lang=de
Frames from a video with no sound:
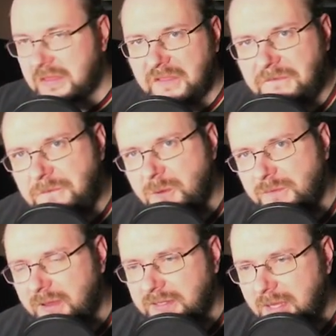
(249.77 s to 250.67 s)

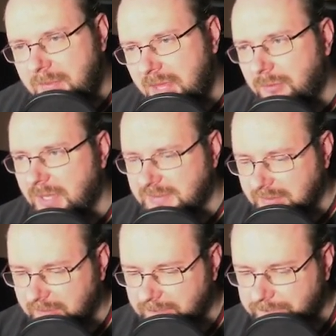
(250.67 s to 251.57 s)
Gefühlt waren da mehr Rares
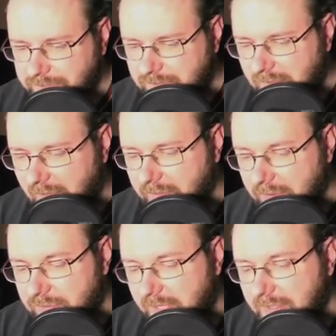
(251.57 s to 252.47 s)
drin. Ja,
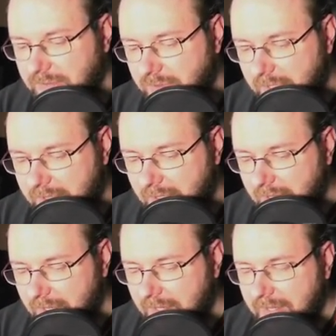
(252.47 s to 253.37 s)
Crackling Drake,
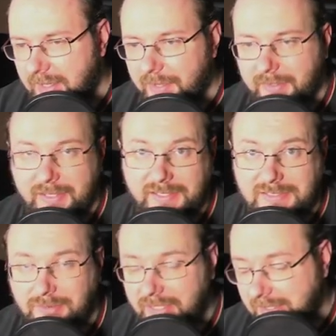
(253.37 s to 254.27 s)
ah,
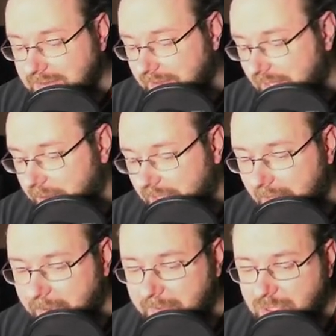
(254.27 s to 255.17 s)
nicht so die geilste Karte, aber
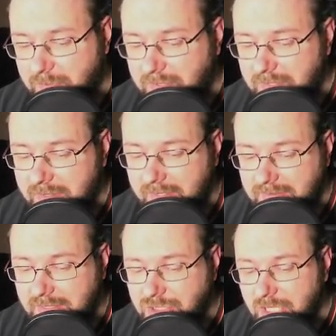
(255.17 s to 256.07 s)
kann man mal spielen.
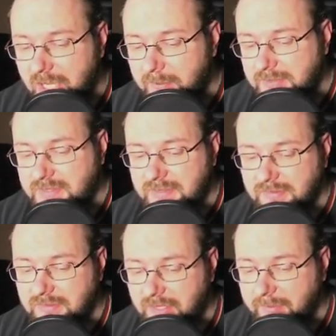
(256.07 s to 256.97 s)
Is it
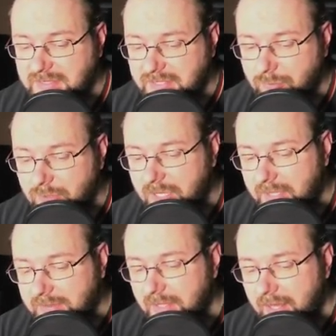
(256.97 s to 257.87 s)
Charms, damals eine sehr coole
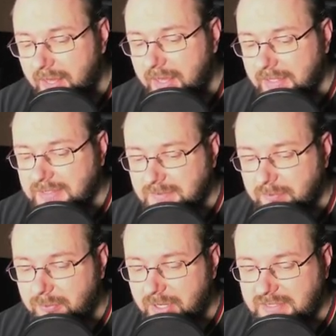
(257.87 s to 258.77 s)
Karte.
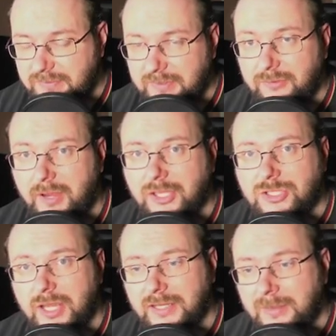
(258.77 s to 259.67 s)
Expressive
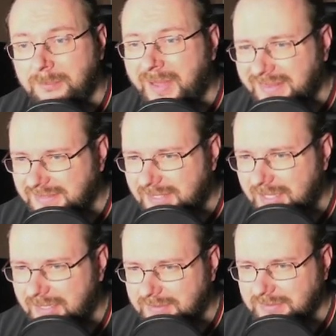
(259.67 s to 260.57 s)
Iteration, eine gebannte
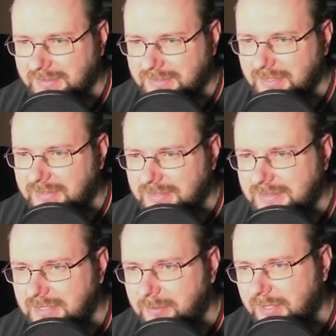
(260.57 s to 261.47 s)
Karte tatsächlich. Das
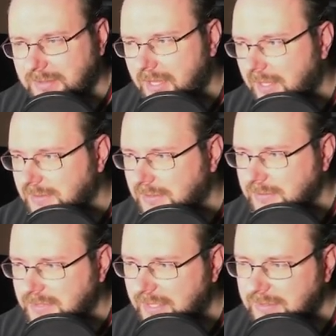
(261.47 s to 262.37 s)
ist die gebannte Karte in
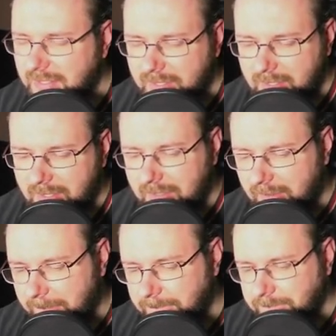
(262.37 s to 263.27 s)
dem Set.
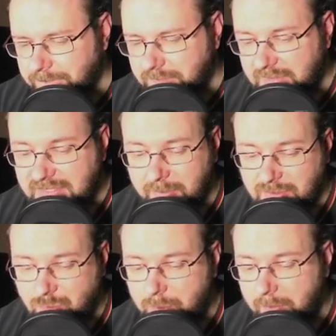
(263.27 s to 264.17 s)
Ähm, die ist aber
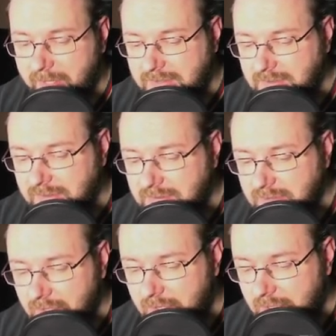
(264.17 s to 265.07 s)
auch super
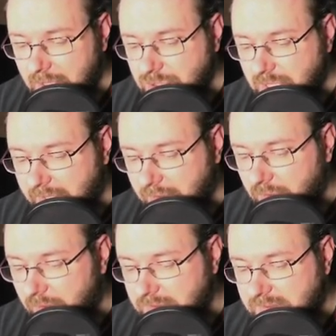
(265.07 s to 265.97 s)
mächtig. Schade
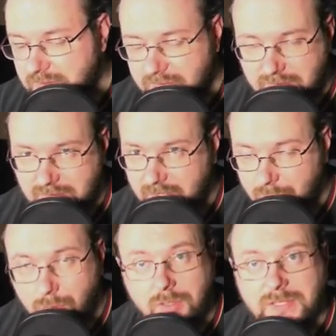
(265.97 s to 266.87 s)
Course, sehr
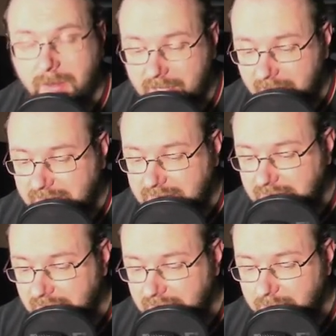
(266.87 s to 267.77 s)
cool, zwei Karten
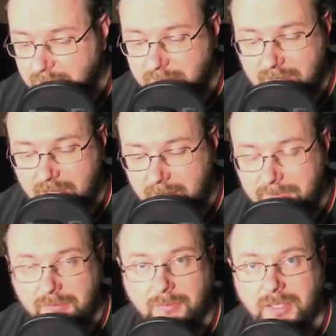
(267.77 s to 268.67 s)
ziehen, muss man eine Karte
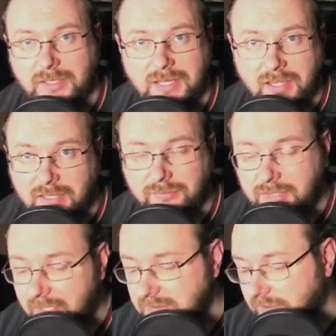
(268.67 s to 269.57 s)
abwerfen, wenn man nicht
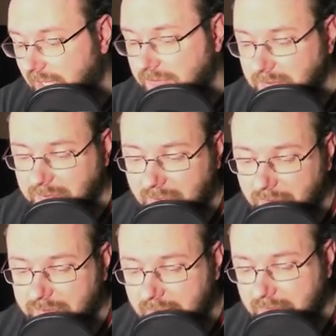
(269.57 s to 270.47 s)
angegriffen hat. Wir greifen den Deck
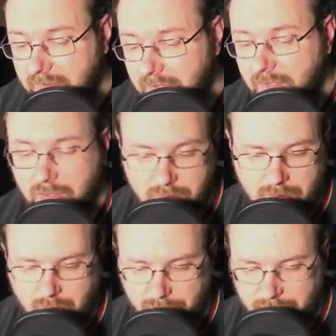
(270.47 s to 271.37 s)
oft an.
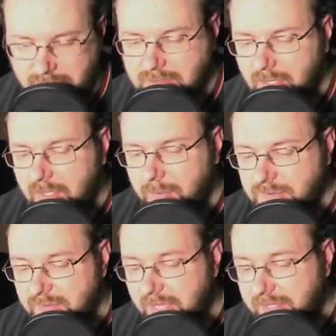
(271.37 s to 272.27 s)
Hoffentlich.
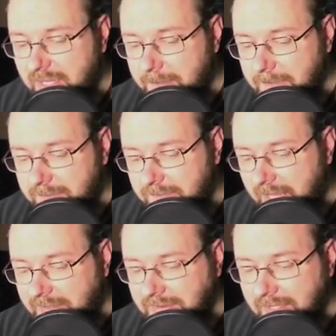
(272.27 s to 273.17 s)
Müssen wir keine Karte abwerfen.
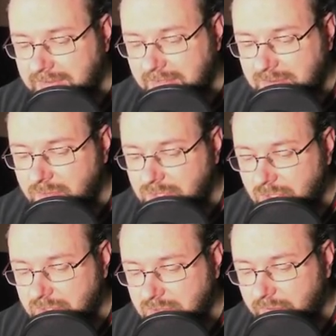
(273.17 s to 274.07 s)
Lightning Eggs hat zusätzliche
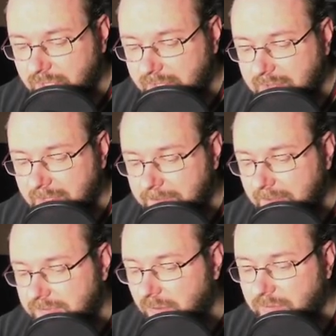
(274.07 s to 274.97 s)
Kosten können wir eine Handkarte
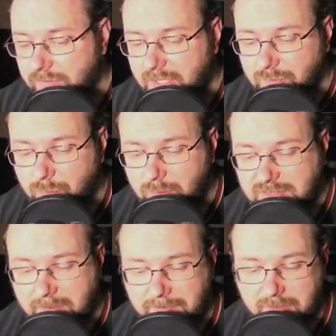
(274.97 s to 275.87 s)
abwerfen. Auch wenn wir dann
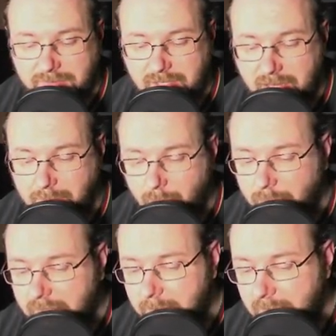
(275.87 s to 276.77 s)
Phoenix abwerfen, kein
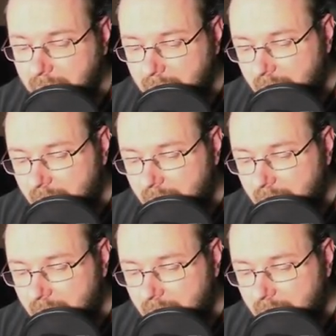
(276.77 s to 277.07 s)
Problem.